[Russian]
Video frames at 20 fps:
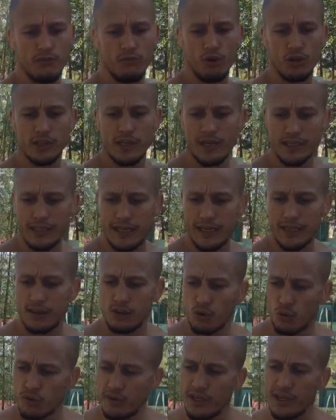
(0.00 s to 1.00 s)
И вот когда
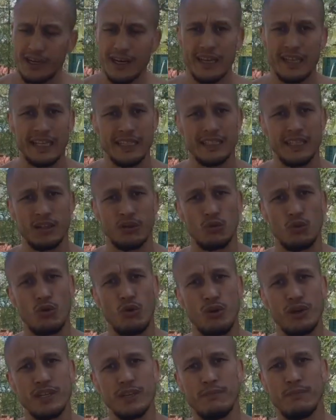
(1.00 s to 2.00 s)
от турника назад
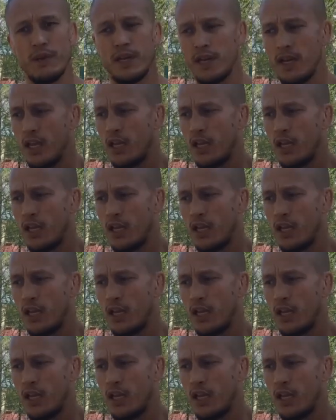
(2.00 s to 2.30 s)
уходим,